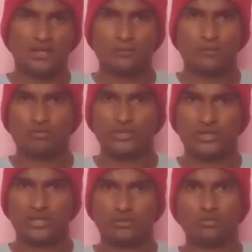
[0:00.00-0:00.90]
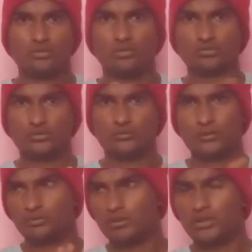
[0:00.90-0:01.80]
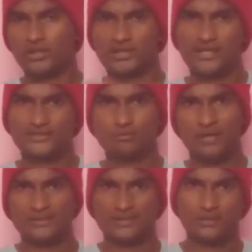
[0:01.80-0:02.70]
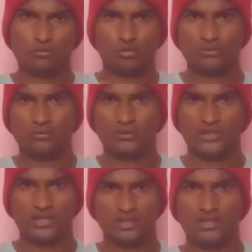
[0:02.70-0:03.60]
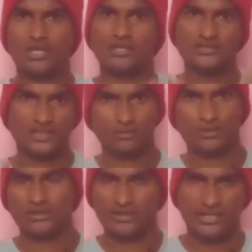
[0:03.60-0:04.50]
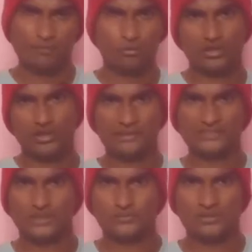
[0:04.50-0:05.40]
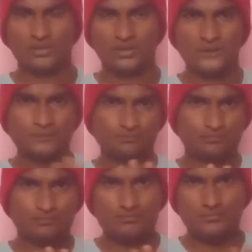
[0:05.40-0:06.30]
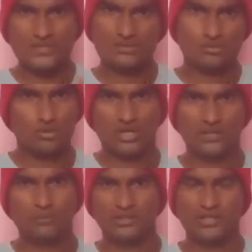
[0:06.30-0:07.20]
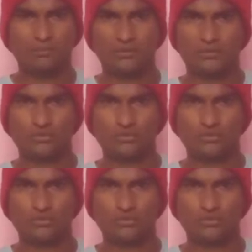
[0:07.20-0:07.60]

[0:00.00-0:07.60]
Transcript: அப்புறம் பார்த்தீங்களா கொஞ்சம் கோட் ஷூட்டை போட்டு உள்ள கேர்ள்ஸ் பாய்ஸ் எல்லாம் உட்காந்து பார்த்தீங்களா அந்த ஜாப் தான் அது ஏர்போர்ட் கெபின் ஷாப்ஸ் ஸோ அதை பற்றி தான் இப்போ நம்ம